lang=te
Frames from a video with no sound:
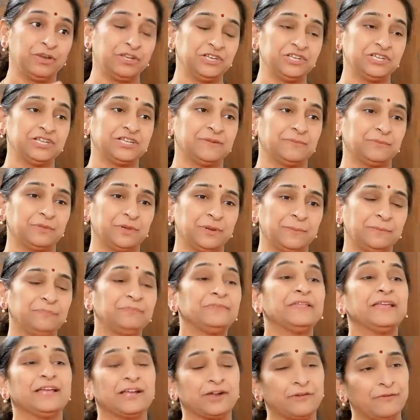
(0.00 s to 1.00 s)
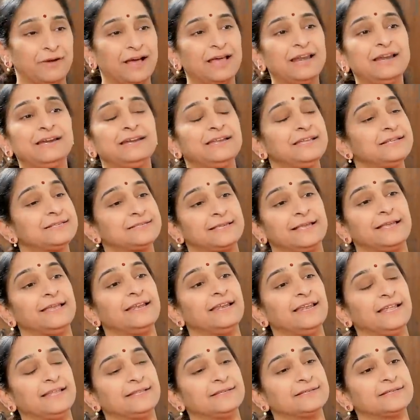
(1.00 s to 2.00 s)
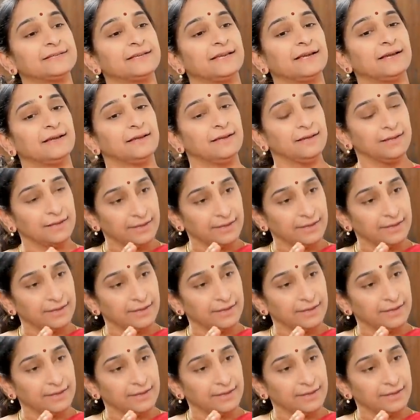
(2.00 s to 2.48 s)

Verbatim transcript: గురించి చెప్తున్నాం క్వాలిటీస్ ఏం లేదు జయ